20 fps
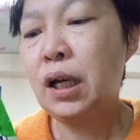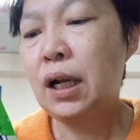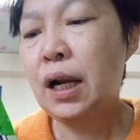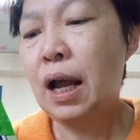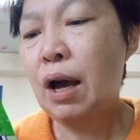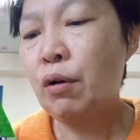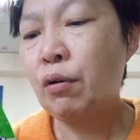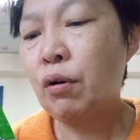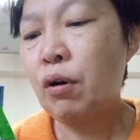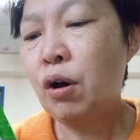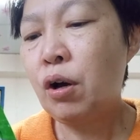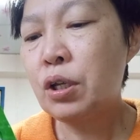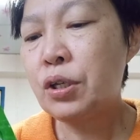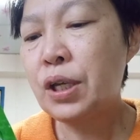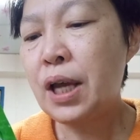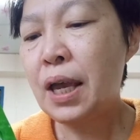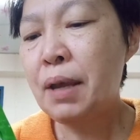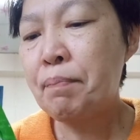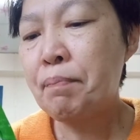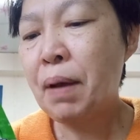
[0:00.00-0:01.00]
เราก็
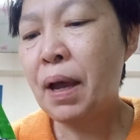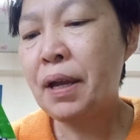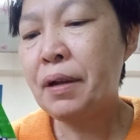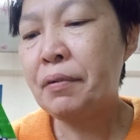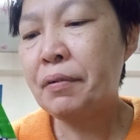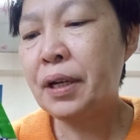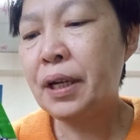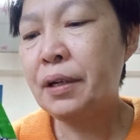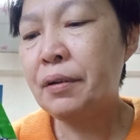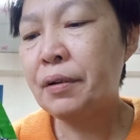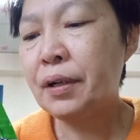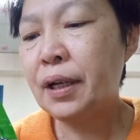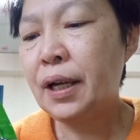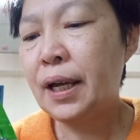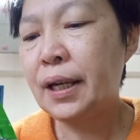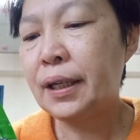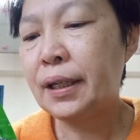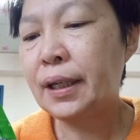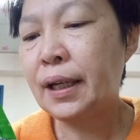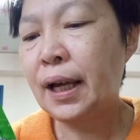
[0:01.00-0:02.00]
ใช้ไปเรื่อ
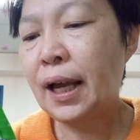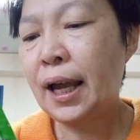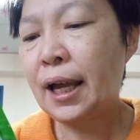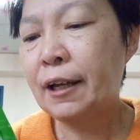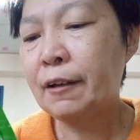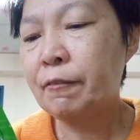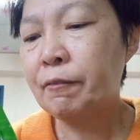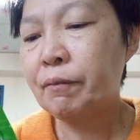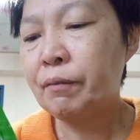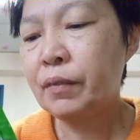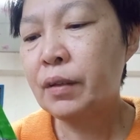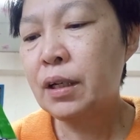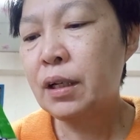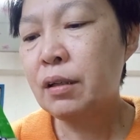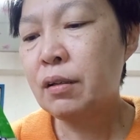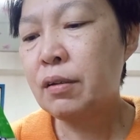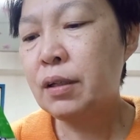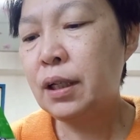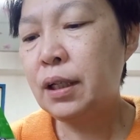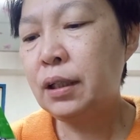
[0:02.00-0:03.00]
ยๆนะคะ
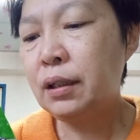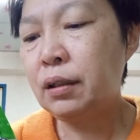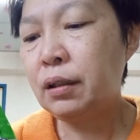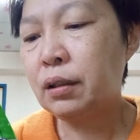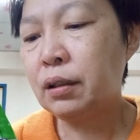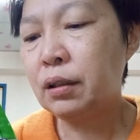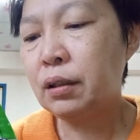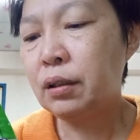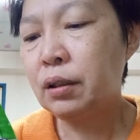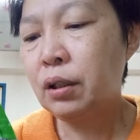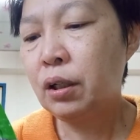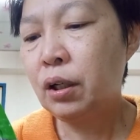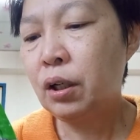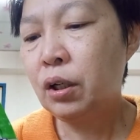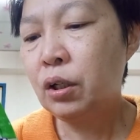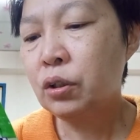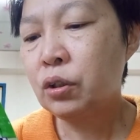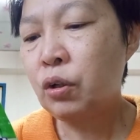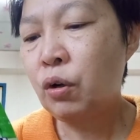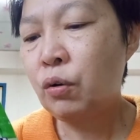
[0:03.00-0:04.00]
ซึ่ง
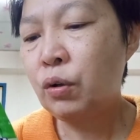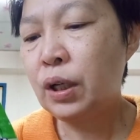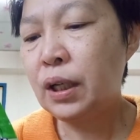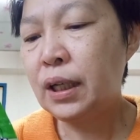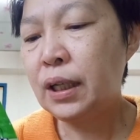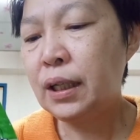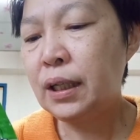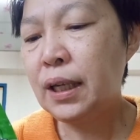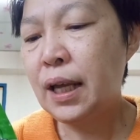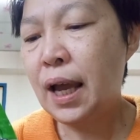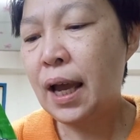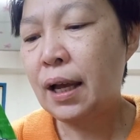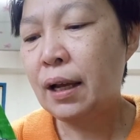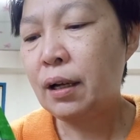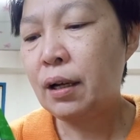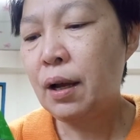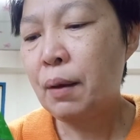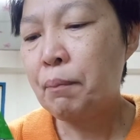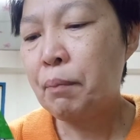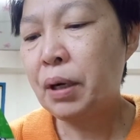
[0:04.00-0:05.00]
ตรงนี้เนี่ย
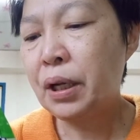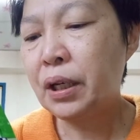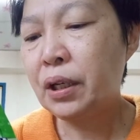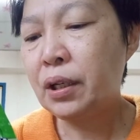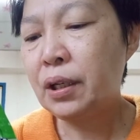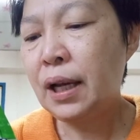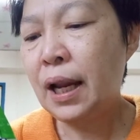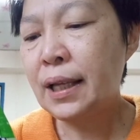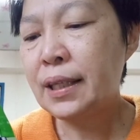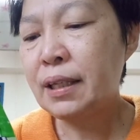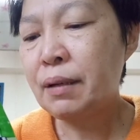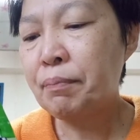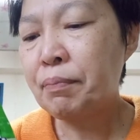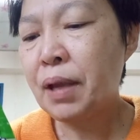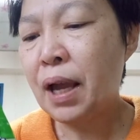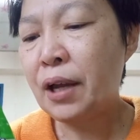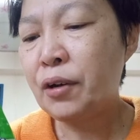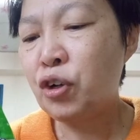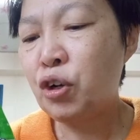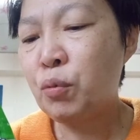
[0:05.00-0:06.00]
ผลิตและจำห
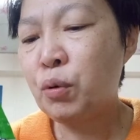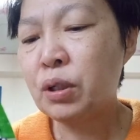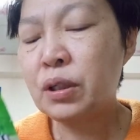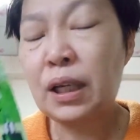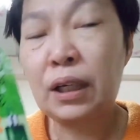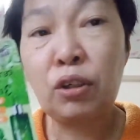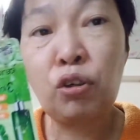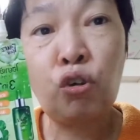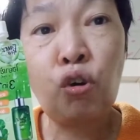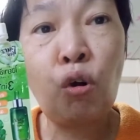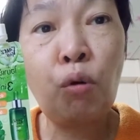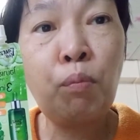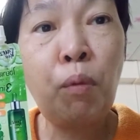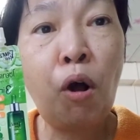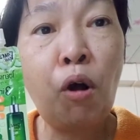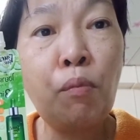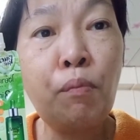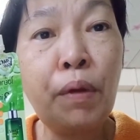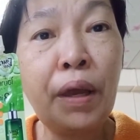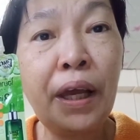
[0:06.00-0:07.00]
น่ายโดยบริษัท
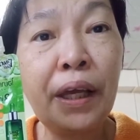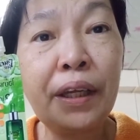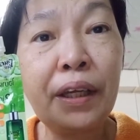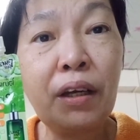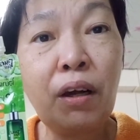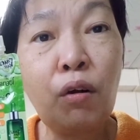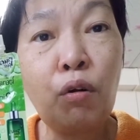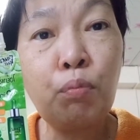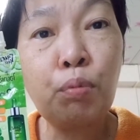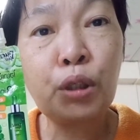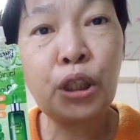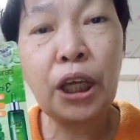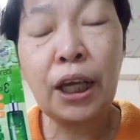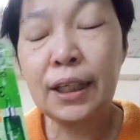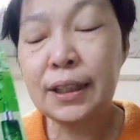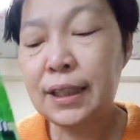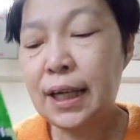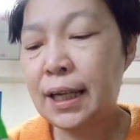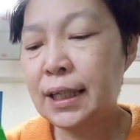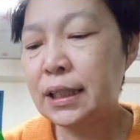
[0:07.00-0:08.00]
Global Medical ประเท
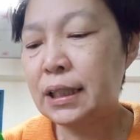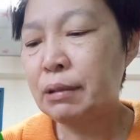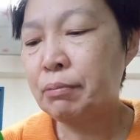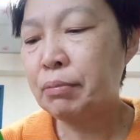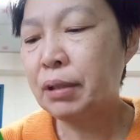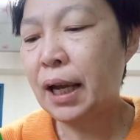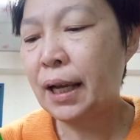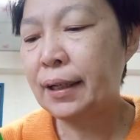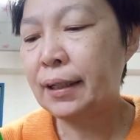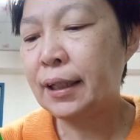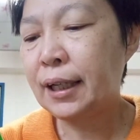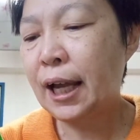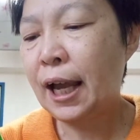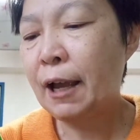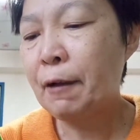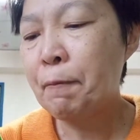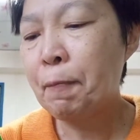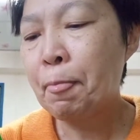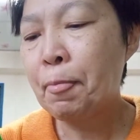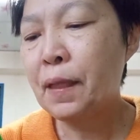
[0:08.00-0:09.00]
ศไทยจำกัดนะคะ
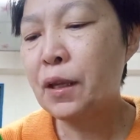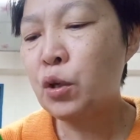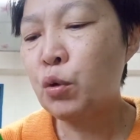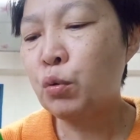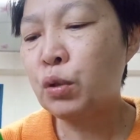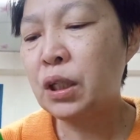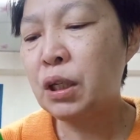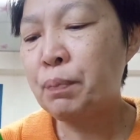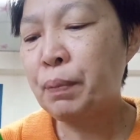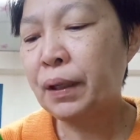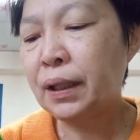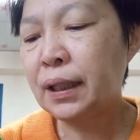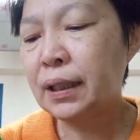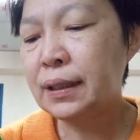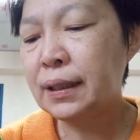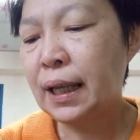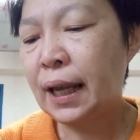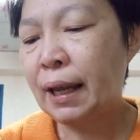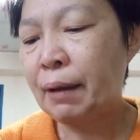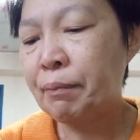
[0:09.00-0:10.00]
อยู่ที่เพชรเก
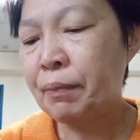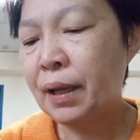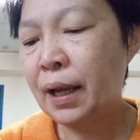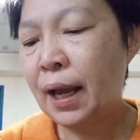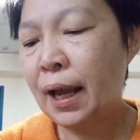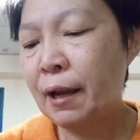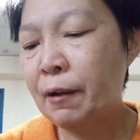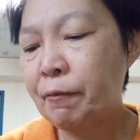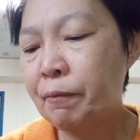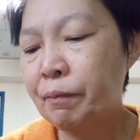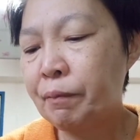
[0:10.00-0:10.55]
ษมนะคะ